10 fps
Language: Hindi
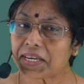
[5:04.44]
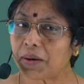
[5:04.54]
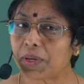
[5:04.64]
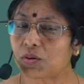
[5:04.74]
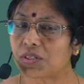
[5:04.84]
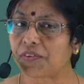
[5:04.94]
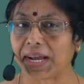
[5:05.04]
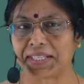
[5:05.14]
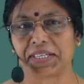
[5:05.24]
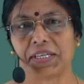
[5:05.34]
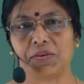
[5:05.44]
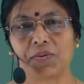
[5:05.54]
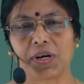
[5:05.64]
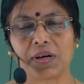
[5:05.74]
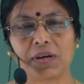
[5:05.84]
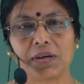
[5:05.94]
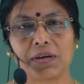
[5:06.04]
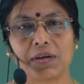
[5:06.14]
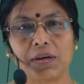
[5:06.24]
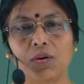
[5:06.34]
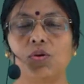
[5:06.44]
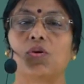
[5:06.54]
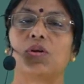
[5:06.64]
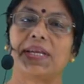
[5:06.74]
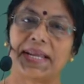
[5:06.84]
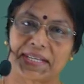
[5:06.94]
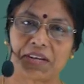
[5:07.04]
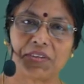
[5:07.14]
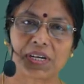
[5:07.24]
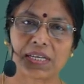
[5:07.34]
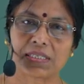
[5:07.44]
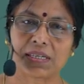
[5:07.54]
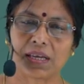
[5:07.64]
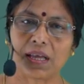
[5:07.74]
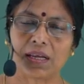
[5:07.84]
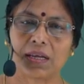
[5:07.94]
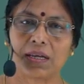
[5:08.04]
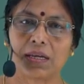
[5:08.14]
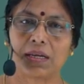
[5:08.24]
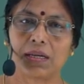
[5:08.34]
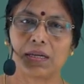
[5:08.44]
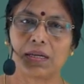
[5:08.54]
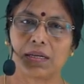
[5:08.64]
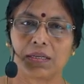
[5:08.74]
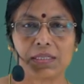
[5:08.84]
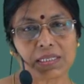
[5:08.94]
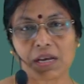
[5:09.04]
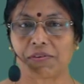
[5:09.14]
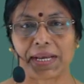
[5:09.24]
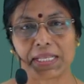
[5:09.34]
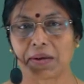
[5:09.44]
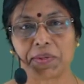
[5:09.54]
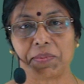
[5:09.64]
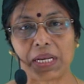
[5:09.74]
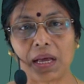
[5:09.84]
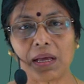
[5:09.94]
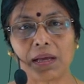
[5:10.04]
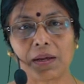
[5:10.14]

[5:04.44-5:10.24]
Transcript: कि हमें कुछ फ़ायदा नहीं हुआ उन्होंने रेल का विकास किया जिसका फ़ायदा हमें मिला